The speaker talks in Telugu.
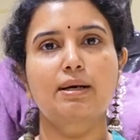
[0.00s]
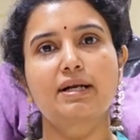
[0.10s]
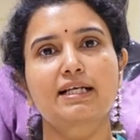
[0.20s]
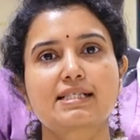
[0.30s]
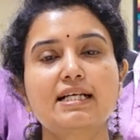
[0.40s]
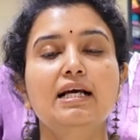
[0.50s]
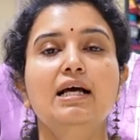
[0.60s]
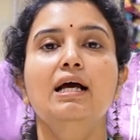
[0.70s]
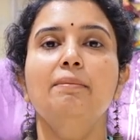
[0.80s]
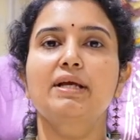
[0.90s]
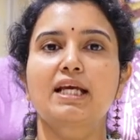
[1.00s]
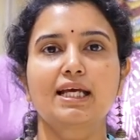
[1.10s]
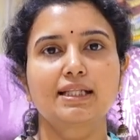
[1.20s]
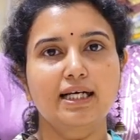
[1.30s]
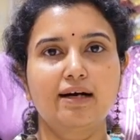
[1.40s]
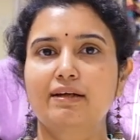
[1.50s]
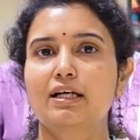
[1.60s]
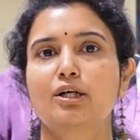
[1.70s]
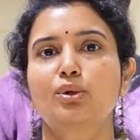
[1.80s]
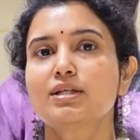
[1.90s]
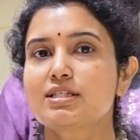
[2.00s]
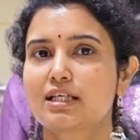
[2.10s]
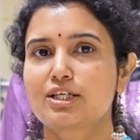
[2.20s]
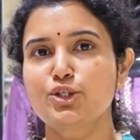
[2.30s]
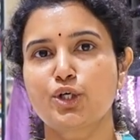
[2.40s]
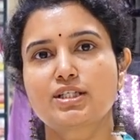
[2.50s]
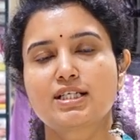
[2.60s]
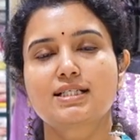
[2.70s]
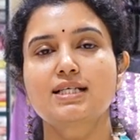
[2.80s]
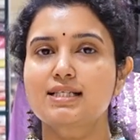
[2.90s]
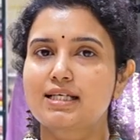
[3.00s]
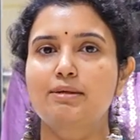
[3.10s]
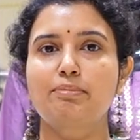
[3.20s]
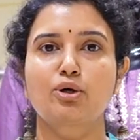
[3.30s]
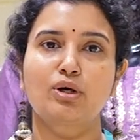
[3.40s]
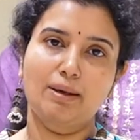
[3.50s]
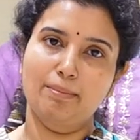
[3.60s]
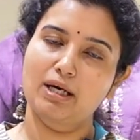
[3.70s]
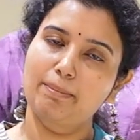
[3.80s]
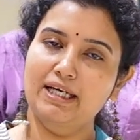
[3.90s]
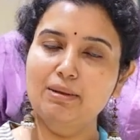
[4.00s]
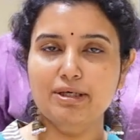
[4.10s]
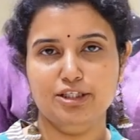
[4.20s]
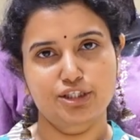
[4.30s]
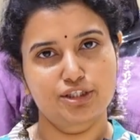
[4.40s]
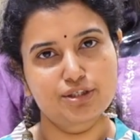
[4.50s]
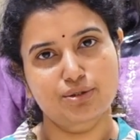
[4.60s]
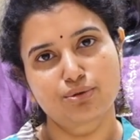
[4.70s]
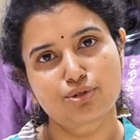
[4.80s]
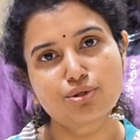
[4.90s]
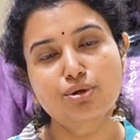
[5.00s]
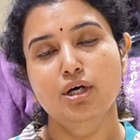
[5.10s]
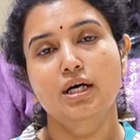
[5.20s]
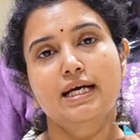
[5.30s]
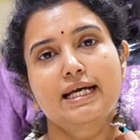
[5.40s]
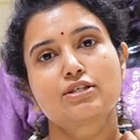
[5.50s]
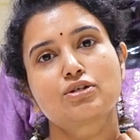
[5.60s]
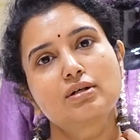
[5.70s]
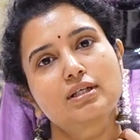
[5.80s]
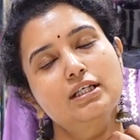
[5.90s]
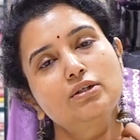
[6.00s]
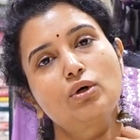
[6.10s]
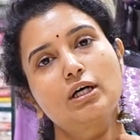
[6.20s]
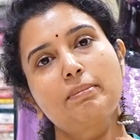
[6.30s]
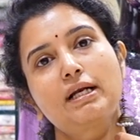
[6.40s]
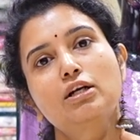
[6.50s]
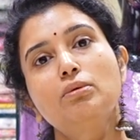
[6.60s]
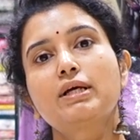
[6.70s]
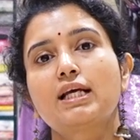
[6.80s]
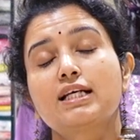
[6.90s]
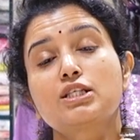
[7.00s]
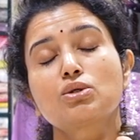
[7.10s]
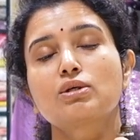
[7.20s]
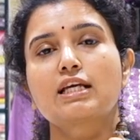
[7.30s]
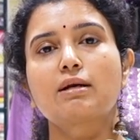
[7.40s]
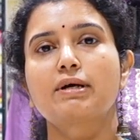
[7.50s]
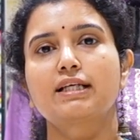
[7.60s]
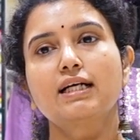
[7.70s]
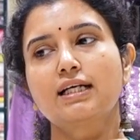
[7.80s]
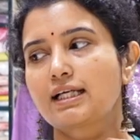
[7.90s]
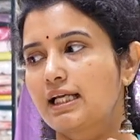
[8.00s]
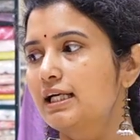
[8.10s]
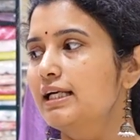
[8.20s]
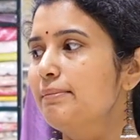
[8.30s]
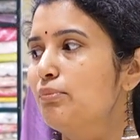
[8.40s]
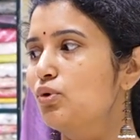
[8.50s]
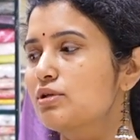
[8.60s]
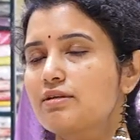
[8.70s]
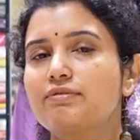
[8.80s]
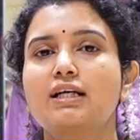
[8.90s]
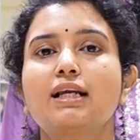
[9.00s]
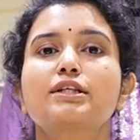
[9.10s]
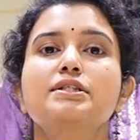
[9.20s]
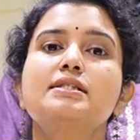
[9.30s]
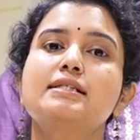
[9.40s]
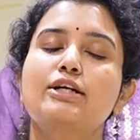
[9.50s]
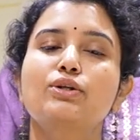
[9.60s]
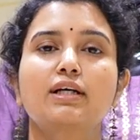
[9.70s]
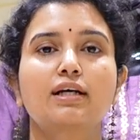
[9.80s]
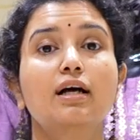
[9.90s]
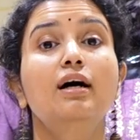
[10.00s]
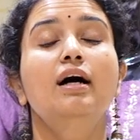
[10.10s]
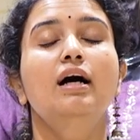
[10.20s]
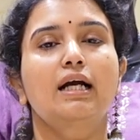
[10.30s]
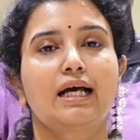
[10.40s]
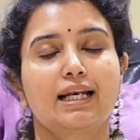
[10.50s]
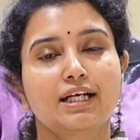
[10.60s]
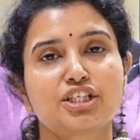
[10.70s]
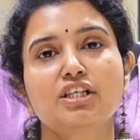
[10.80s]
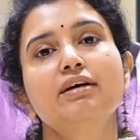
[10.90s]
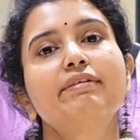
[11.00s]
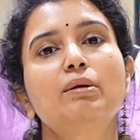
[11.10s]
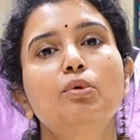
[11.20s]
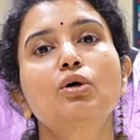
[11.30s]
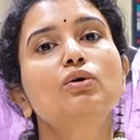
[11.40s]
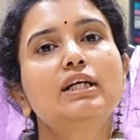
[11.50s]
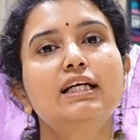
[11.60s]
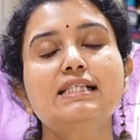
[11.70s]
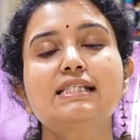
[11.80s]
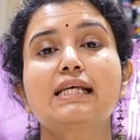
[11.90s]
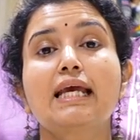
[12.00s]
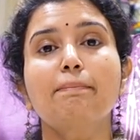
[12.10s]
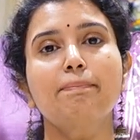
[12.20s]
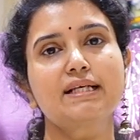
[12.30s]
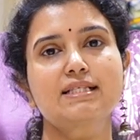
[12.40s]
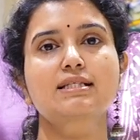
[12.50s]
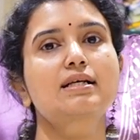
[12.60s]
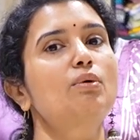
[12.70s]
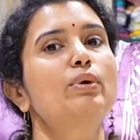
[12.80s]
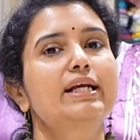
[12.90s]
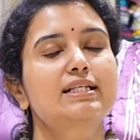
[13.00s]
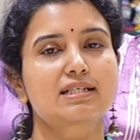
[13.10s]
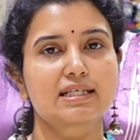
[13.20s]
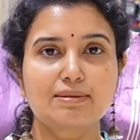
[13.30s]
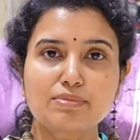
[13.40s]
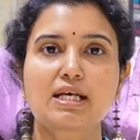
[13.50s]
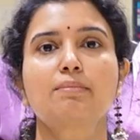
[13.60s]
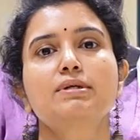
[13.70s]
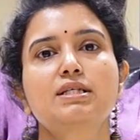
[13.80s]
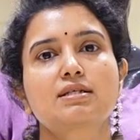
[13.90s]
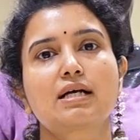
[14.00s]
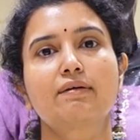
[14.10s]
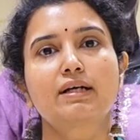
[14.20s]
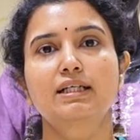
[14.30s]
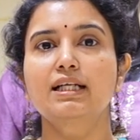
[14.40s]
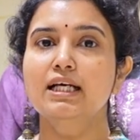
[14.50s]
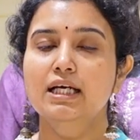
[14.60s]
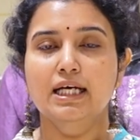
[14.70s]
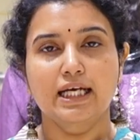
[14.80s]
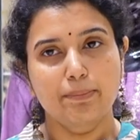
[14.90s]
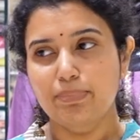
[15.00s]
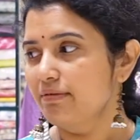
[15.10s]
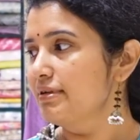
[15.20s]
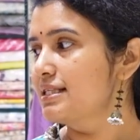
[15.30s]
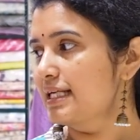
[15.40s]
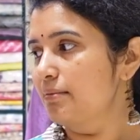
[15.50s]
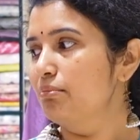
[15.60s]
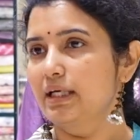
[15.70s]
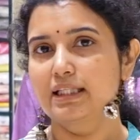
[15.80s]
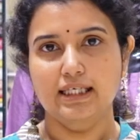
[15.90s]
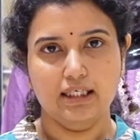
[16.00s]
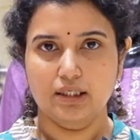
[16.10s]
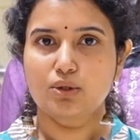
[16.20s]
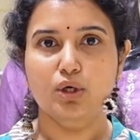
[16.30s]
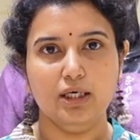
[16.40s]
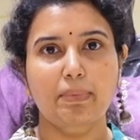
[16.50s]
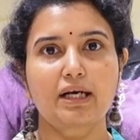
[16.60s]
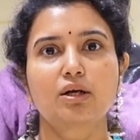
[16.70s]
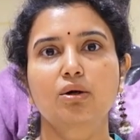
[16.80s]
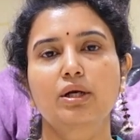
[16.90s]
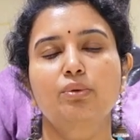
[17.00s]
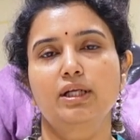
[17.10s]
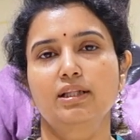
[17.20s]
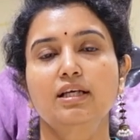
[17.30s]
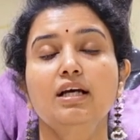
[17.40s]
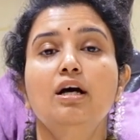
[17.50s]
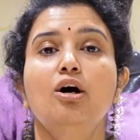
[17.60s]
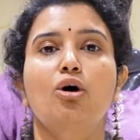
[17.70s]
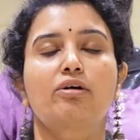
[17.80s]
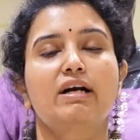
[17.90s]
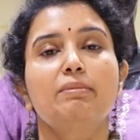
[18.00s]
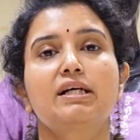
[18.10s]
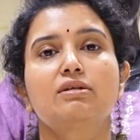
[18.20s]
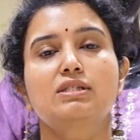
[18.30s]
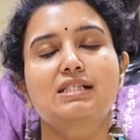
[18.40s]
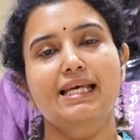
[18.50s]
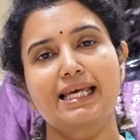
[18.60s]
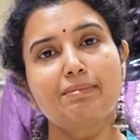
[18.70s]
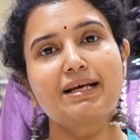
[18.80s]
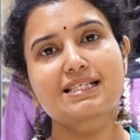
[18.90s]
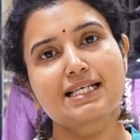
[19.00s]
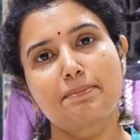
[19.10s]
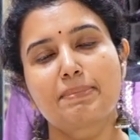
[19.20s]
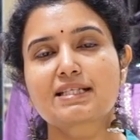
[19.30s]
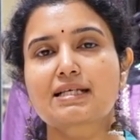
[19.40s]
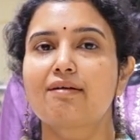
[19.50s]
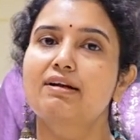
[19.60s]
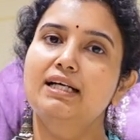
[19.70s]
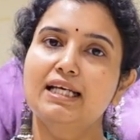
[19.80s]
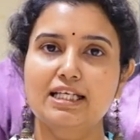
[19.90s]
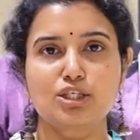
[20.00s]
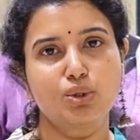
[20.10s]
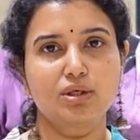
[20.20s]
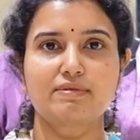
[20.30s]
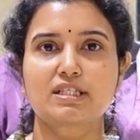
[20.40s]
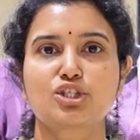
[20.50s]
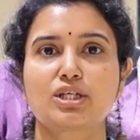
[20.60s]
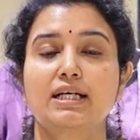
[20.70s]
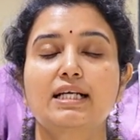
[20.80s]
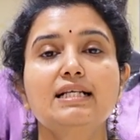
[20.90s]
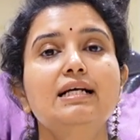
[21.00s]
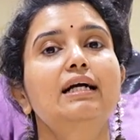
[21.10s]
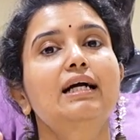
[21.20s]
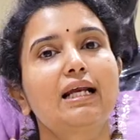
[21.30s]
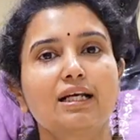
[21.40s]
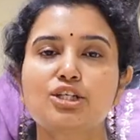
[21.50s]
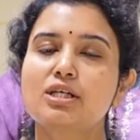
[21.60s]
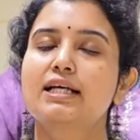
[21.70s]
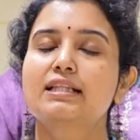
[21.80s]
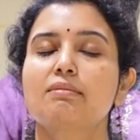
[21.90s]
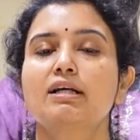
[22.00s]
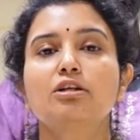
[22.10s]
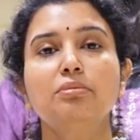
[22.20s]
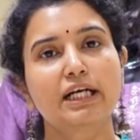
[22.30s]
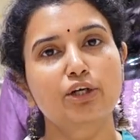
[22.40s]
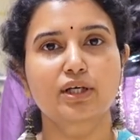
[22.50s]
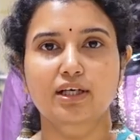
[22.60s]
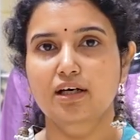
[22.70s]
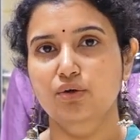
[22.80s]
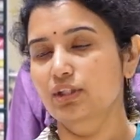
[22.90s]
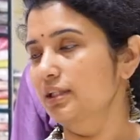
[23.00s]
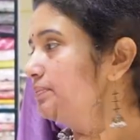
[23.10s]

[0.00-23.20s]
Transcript: టు డబల్ ఎక్సెల్ మీకు ఏది కావాలన్నా కూడా స్క్రీన్ షాట్ చేసి స్క్రీన్ పైన ఉన్న నెంబర్కి పెట్టి పర్చేస్ చేసుకోవచ్చు ఏ స్టోర్ నగర్ అండ్ కుకట్పల్లిలో మీకు ఏ స్టోర్ నియర్ బై అయితే అక్కడికి వెళ్ళండి మోస్ట్ ఆఫ్ ద కలెక్షన్స్ రెండు దగ్గర కలెక్షన్ అవైలబుల్గా ఉందండి సేమ్ పీసెస్ కావు ఎక్స్ట్రీమ్ సేమ్ పీసెస్ కావాలంటే ఇప్పుడు ఇవి సేమ్ ఇది కుకట్పల్లిలోనే ఉండింది ఒకవేళ మీకు సేమ్ ఎగ్జాక్ట్ పీస్ కావాలంటే ఈ స్టోర్ని విజిట్ చేయండి కలెక్షన్ అయితే మాత్రం రెండు దగ్గరలో ఉంది